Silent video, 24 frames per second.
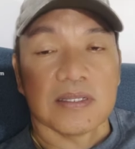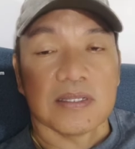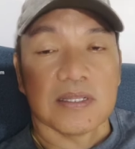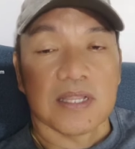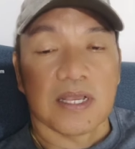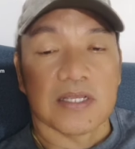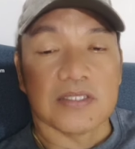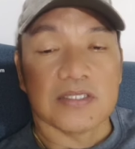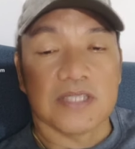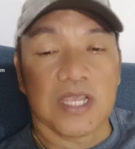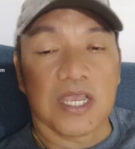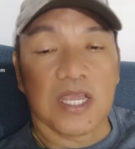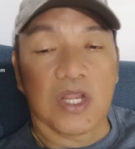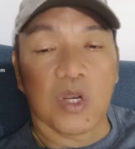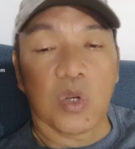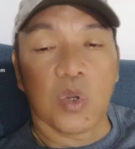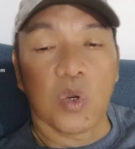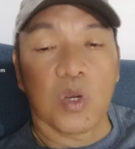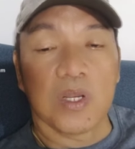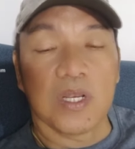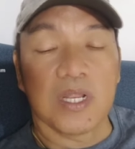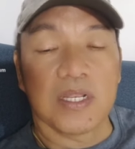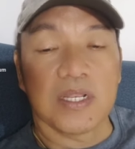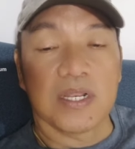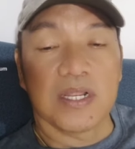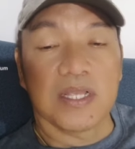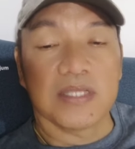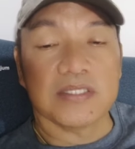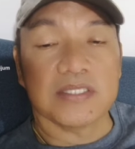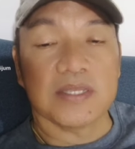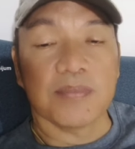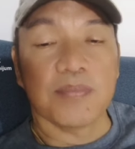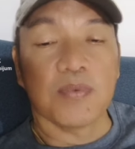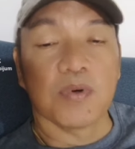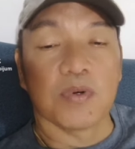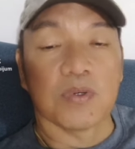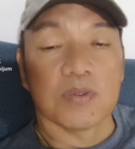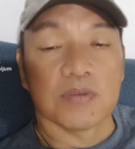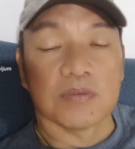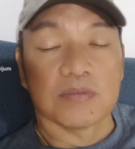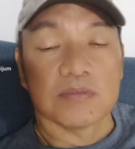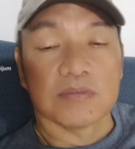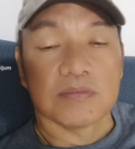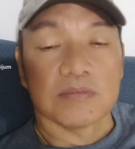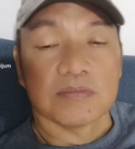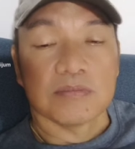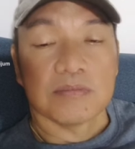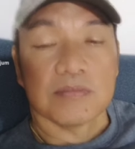Na zero nga na po.
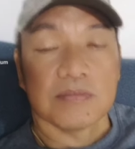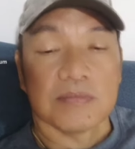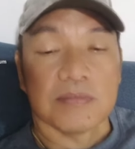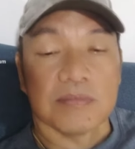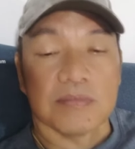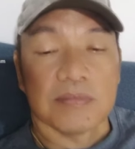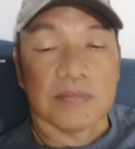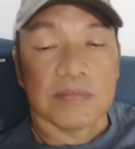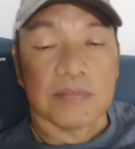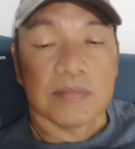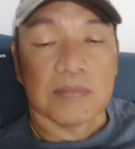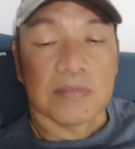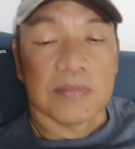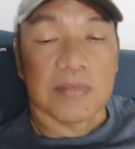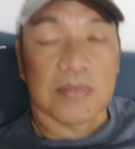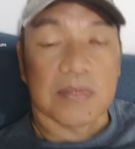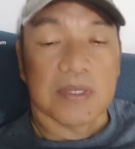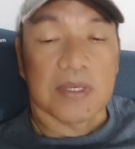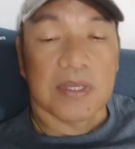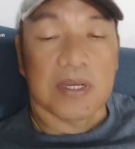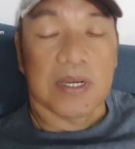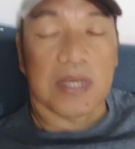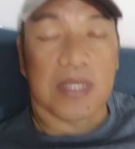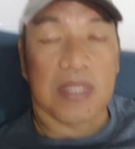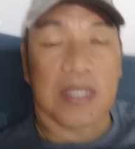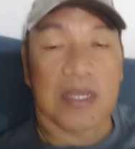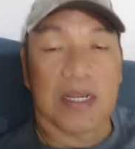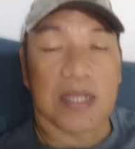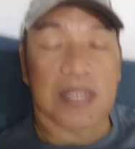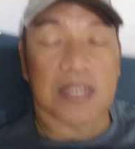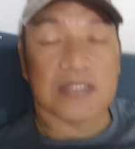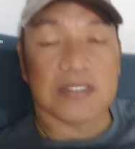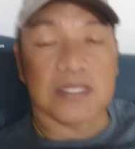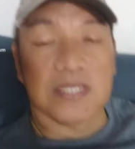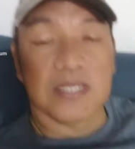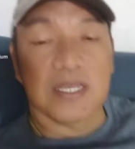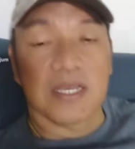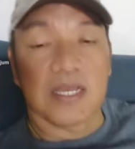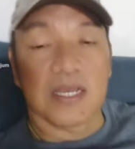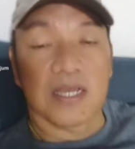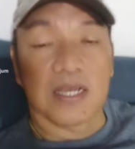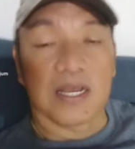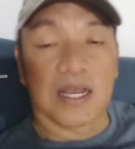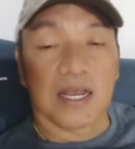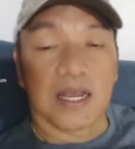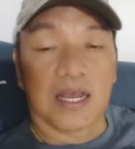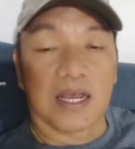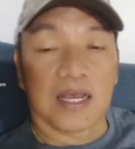Kanang
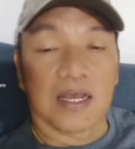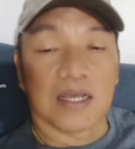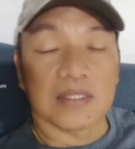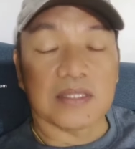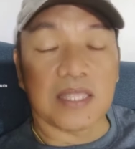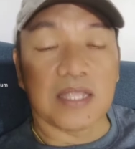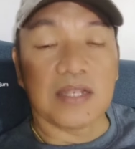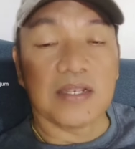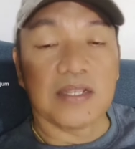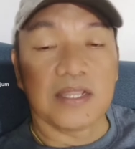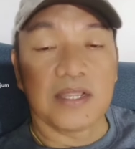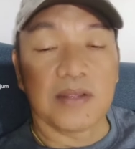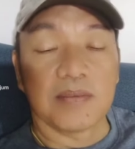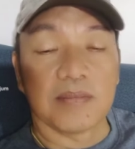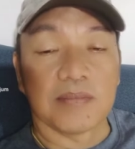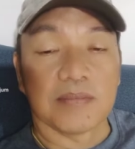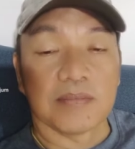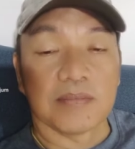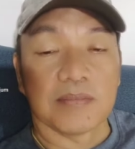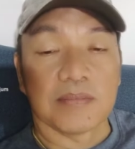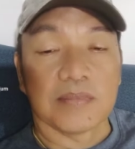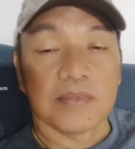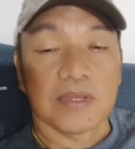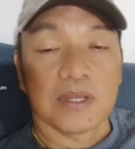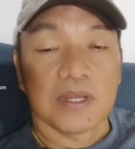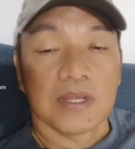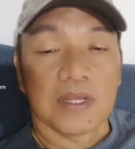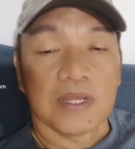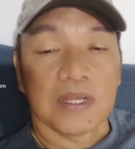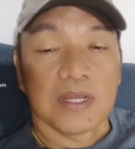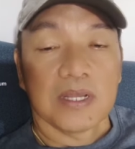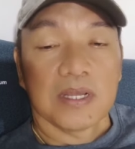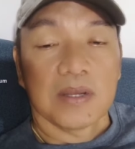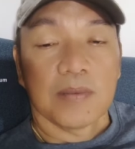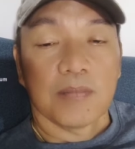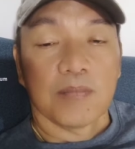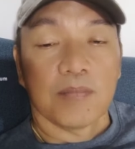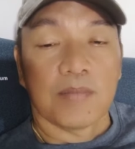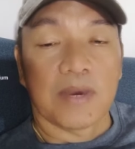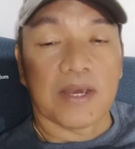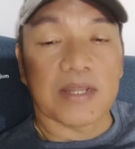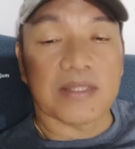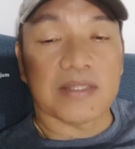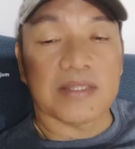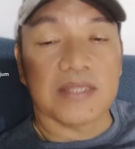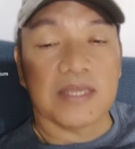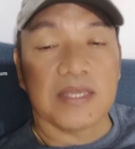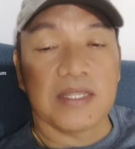klasiha nga tandem
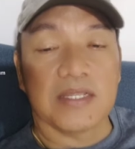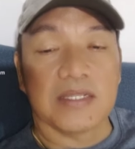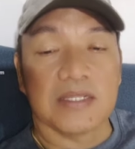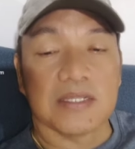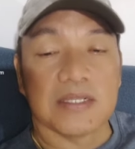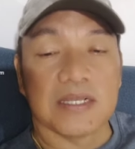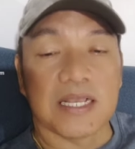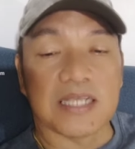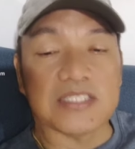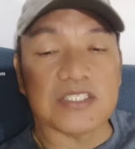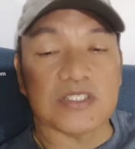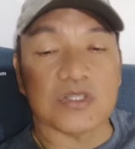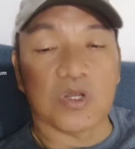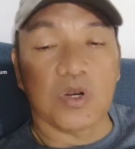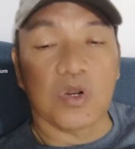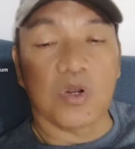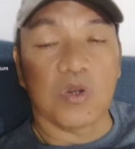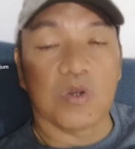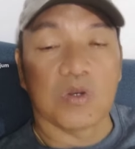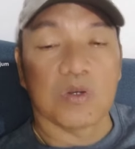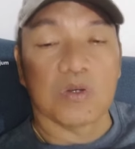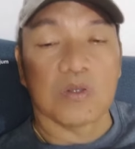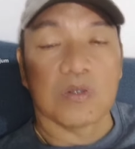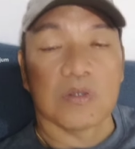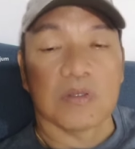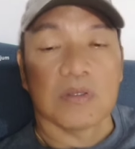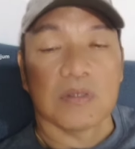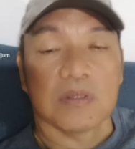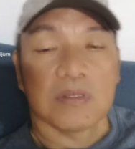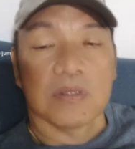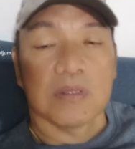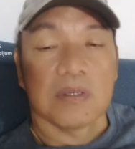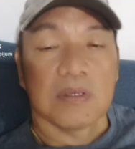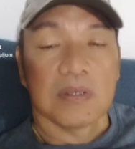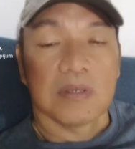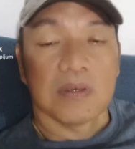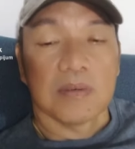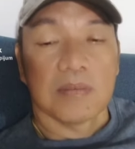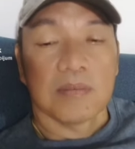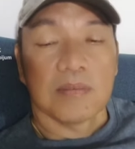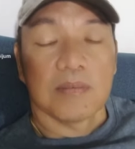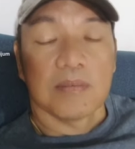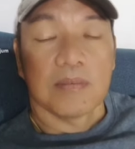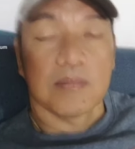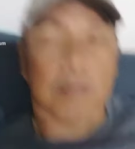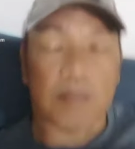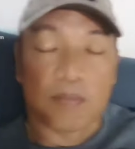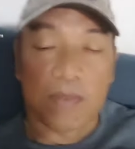Martin Castro
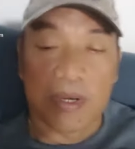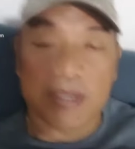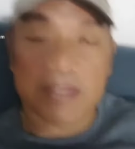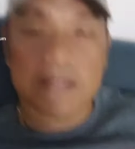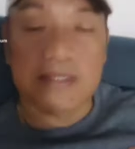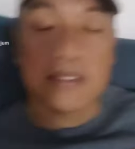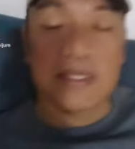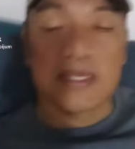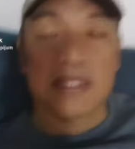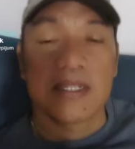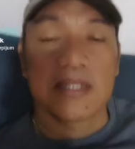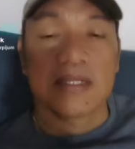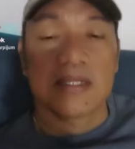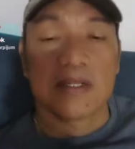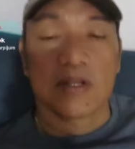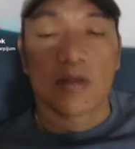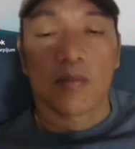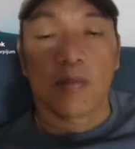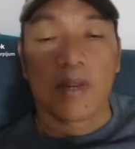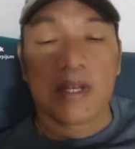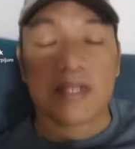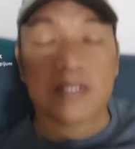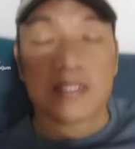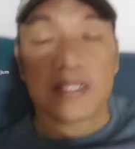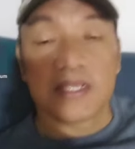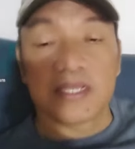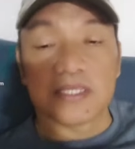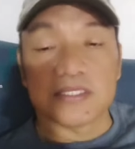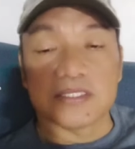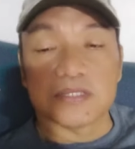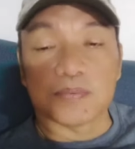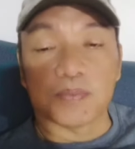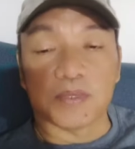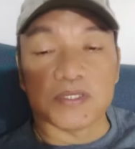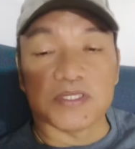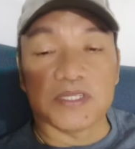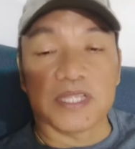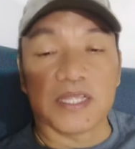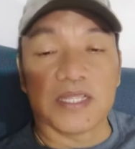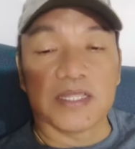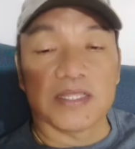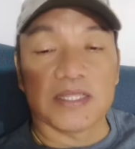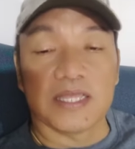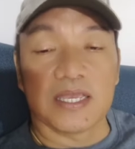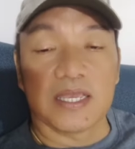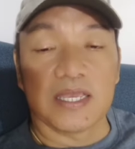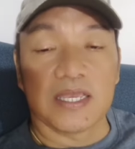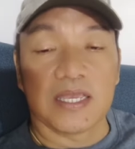Martin Romaldes
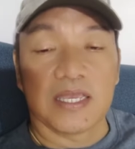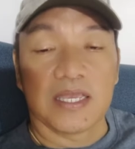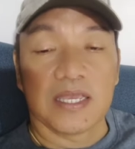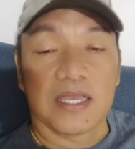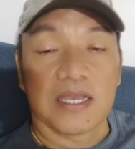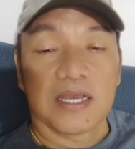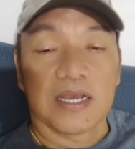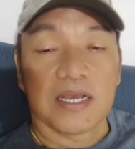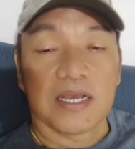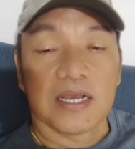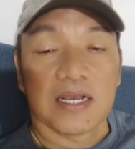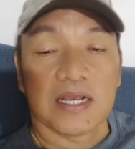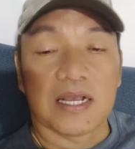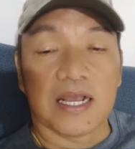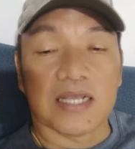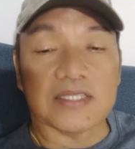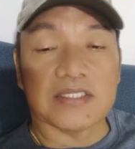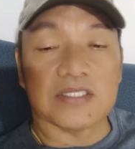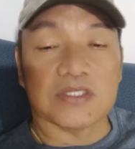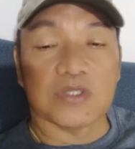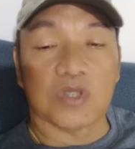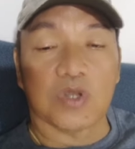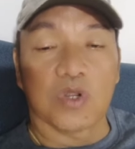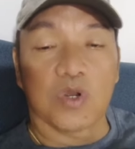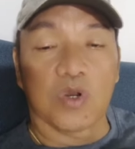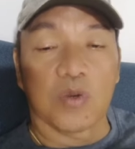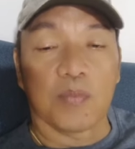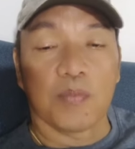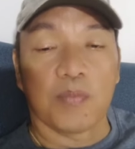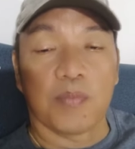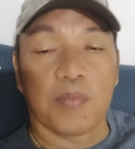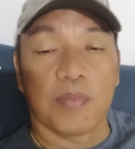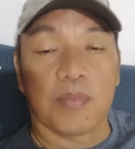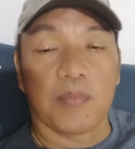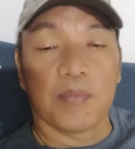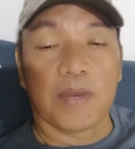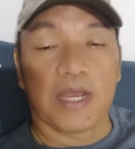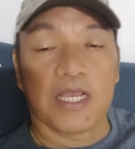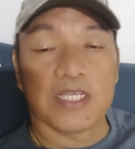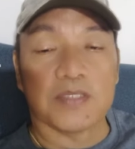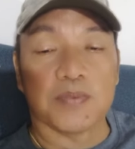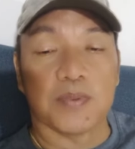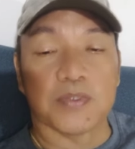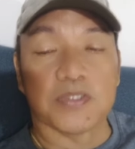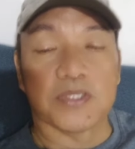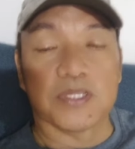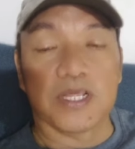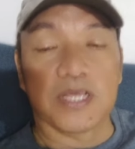presidente Castro
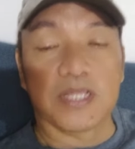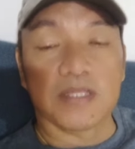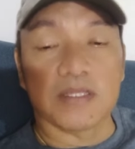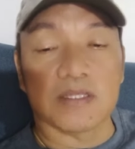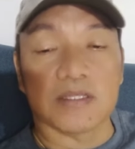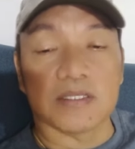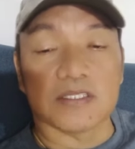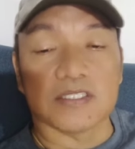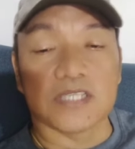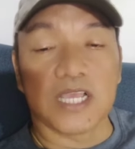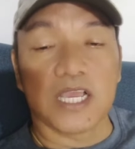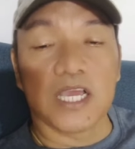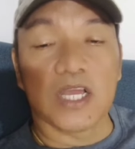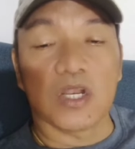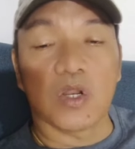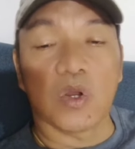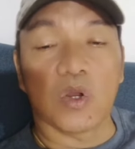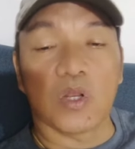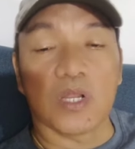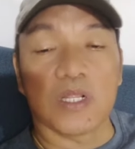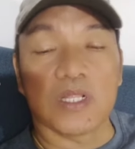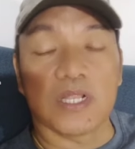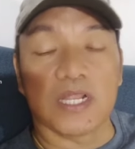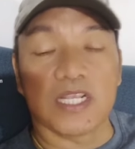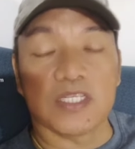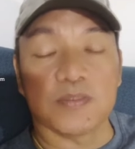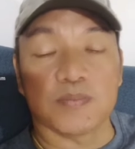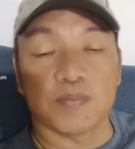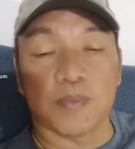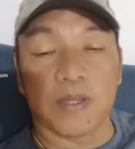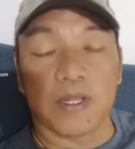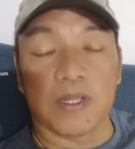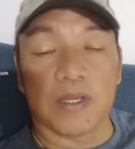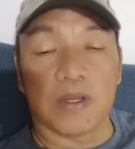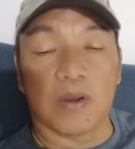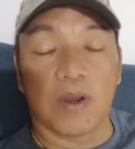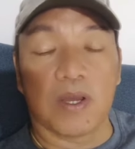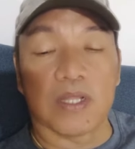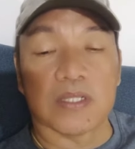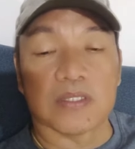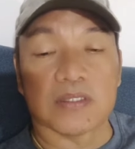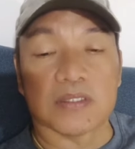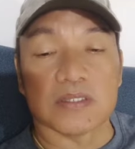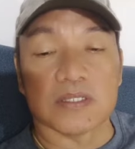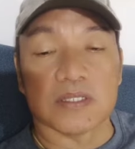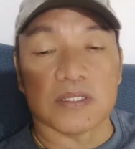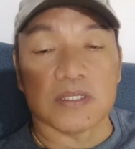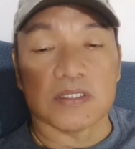vice president zero na dres
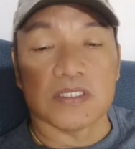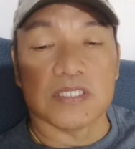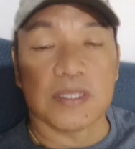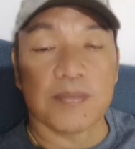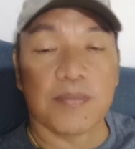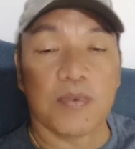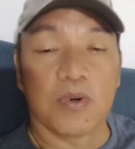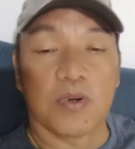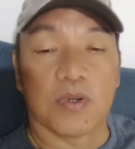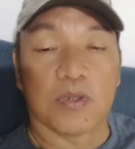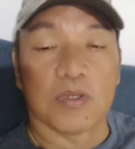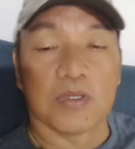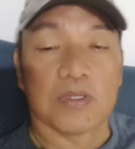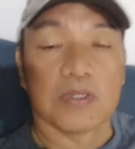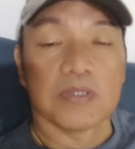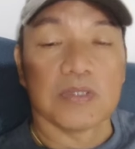kon Cebu